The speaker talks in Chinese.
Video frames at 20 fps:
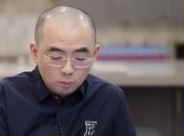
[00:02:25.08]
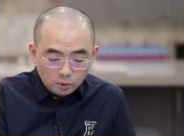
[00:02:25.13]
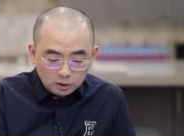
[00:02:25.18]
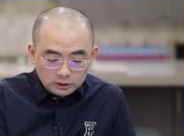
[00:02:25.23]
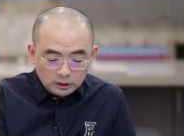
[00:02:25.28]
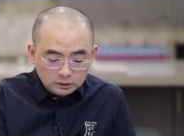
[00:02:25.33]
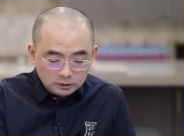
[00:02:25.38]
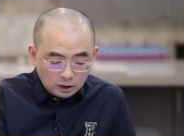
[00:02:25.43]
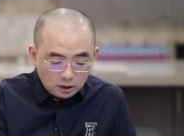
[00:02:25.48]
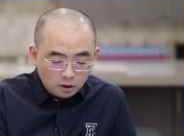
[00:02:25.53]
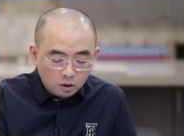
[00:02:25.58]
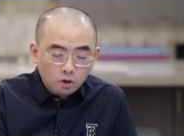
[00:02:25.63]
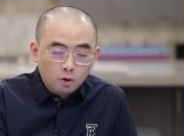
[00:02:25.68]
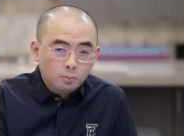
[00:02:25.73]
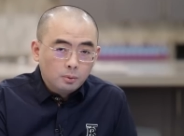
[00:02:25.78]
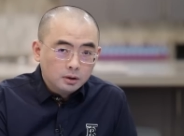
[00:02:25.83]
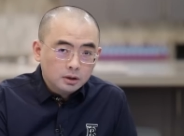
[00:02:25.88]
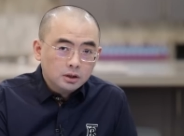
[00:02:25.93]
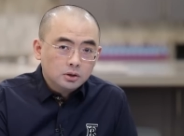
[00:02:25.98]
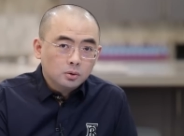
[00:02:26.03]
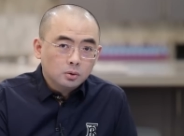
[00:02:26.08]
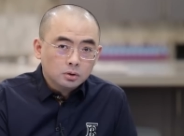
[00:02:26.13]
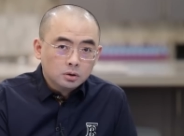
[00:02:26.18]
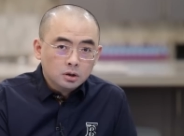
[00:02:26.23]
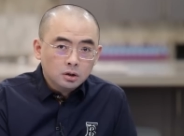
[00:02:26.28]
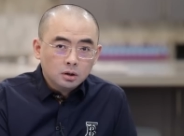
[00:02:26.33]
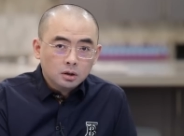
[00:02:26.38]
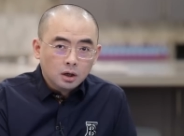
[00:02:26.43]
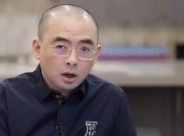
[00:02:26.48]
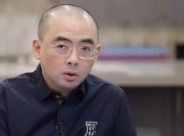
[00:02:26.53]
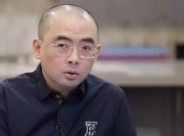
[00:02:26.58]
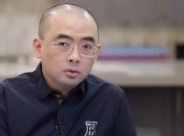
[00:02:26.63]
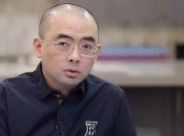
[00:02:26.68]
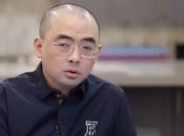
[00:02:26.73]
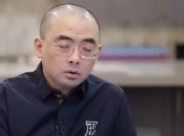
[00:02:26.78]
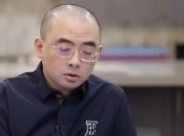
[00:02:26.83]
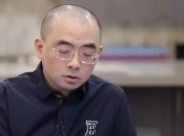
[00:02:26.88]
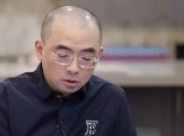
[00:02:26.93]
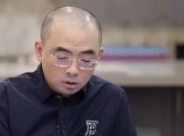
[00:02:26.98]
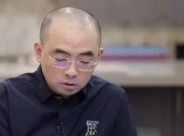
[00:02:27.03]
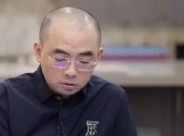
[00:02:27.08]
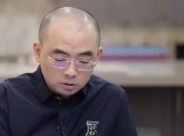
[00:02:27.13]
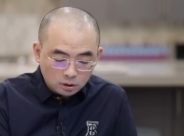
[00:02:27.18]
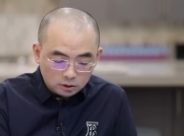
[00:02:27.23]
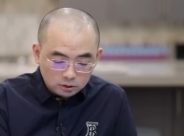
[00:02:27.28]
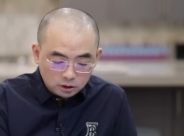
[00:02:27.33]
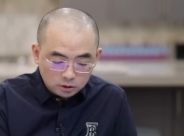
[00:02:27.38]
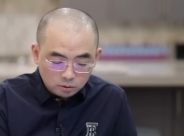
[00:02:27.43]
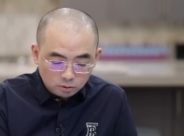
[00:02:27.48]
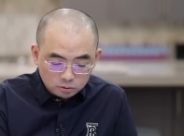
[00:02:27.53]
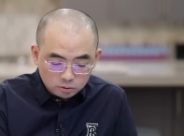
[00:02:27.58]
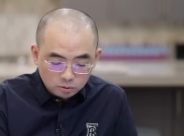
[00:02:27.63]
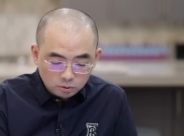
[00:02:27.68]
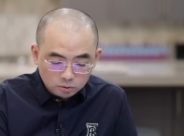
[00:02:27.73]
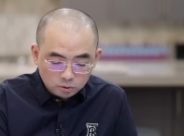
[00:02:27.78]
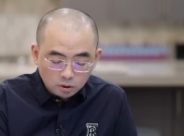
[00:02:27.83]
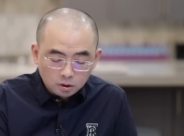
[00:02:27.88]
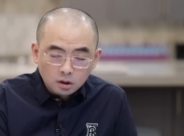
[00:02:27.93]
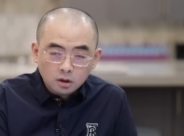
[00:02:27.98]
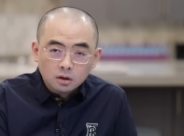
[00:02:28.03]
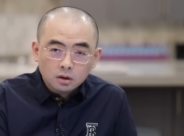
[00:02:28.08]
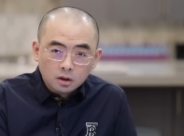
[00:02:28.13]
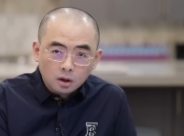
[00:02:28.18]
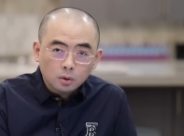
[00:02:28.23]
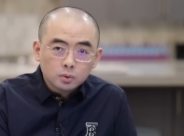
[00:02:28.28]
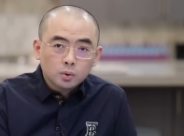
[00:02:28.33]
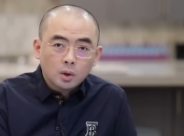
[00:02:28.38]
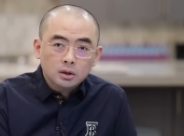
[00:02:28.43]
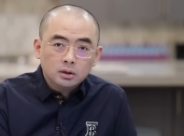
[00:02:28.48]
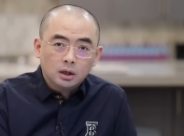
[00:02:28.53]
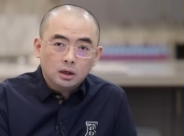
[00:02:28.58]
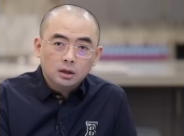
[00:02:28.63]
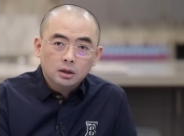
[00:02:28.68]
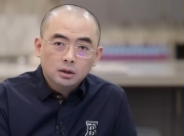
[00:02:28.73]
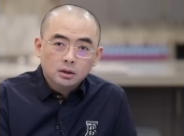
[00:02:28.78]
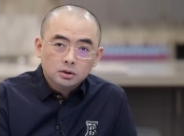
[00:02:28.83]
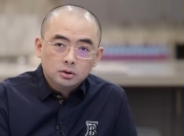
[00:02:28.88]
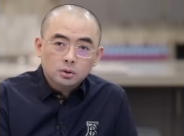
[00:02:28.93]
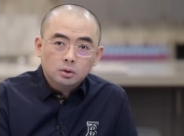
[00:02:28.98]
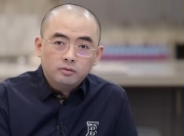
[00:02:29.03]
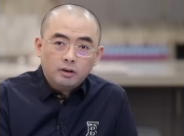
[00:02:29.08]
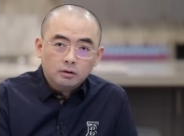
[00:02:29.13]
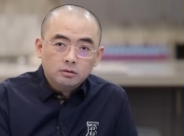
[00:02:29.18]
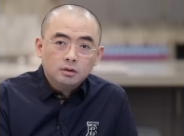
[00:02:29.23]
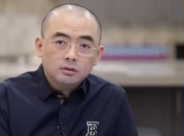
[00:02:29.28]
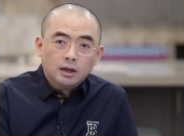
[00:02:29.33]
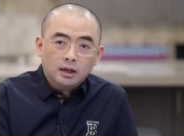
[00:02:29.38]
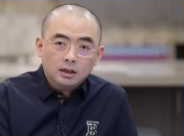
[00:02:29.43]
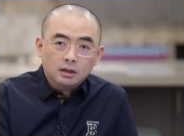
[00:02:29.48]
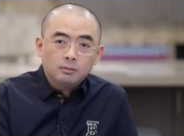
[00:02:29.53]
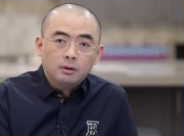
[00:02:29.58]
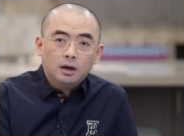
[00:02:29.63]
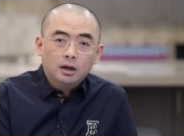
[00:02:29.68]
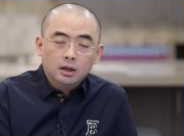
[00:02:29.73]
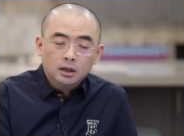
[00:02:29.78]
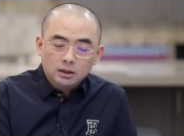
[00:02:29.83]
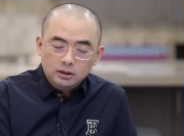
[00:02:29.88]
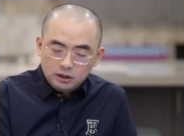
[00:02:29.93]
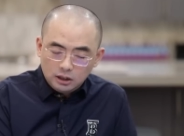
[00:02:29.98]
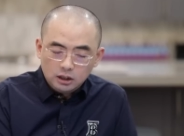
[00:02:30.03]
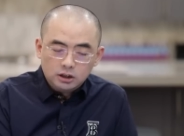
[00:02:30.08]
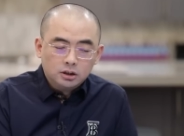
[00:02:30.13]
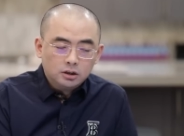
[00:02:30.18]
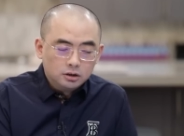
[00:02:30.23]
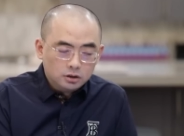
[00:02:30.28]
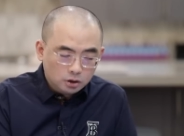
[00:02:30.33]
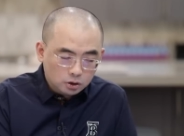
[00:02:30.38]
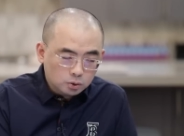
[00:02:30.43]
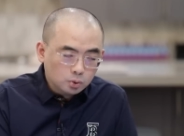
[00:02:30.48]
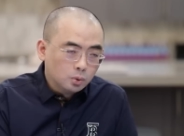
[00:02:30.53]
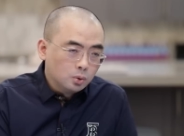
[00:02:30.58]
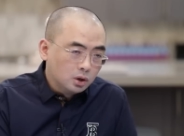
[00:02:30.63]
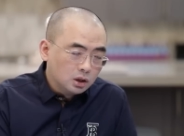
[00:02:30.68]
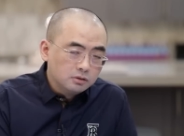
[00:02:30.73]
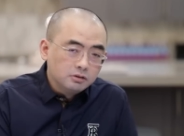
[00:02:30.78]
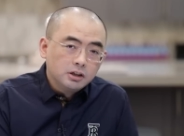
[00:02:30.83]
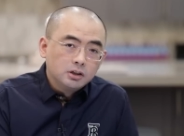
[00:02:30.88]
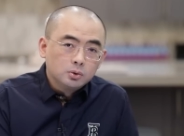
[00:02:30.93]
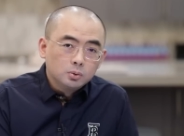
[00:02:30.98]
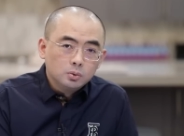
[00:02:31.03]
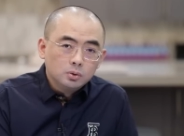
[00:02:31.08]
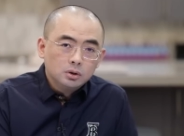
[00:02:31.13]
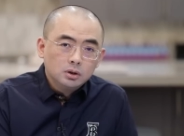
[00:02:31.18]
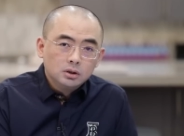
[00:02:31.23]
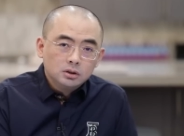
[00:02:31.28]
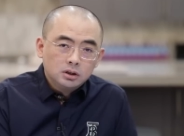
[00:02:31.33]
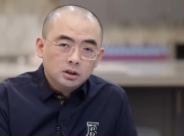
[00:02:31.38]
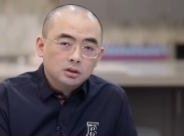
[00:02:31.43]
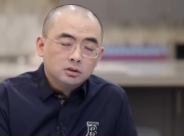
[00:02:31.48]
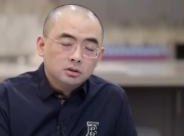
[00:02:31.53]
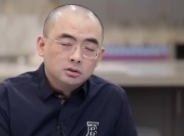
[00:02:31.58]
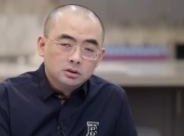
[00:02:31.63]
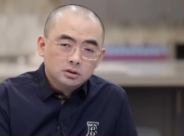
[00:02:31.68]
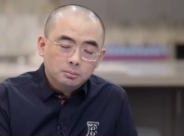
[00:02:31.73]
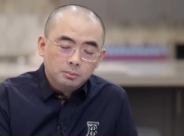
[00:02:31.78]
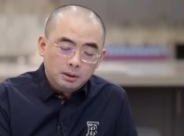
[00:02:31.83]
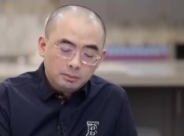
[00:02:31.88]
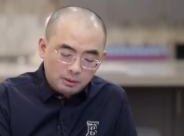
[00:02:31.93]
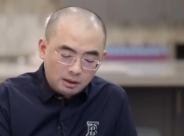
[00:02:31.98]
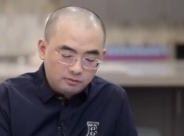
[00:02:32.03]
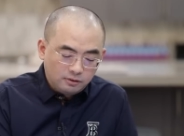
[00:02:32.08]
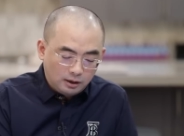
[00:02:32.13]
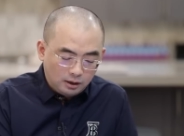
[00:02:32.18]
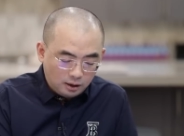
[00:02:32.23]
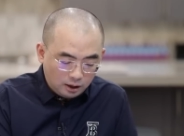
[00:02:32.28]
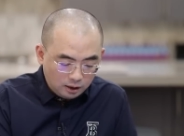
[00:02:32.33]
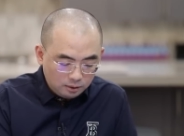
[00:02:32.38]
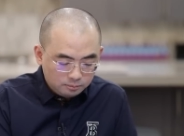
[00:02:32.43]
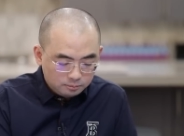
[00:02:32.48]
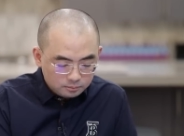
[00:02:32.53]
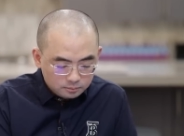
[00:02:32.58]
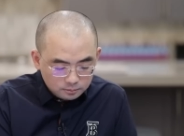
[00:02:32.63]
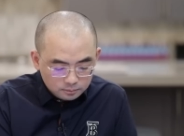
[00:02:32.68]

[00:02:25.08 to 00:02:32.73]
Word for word: 我相信他后边那种更高、更的这种，就是说更高端的这种外国人才里边，也是以中国人为主。这个真是没办法啊。